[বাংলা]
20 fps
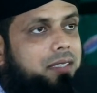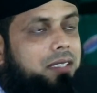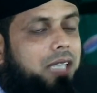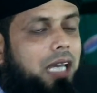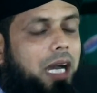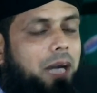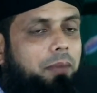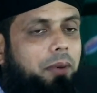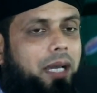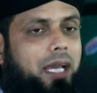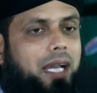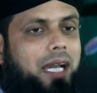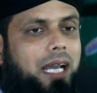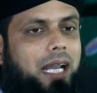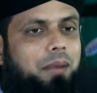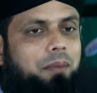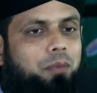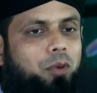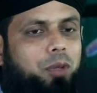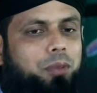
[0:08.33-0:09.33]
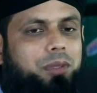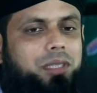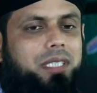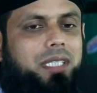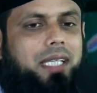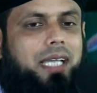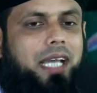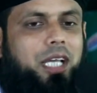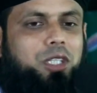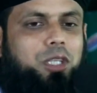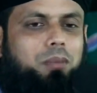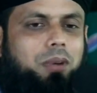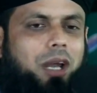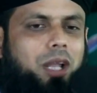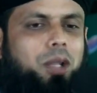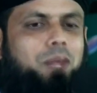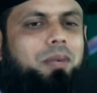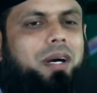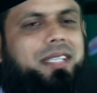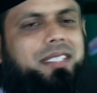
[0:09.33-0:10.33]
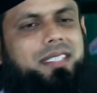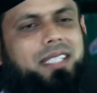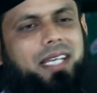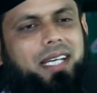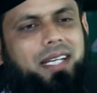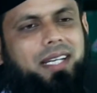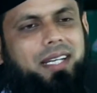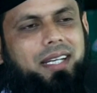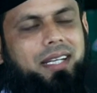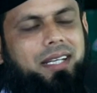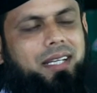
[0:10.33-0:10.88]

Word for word: সাহাবায় কারাম নবীজিকে এত ভালোবাসতেন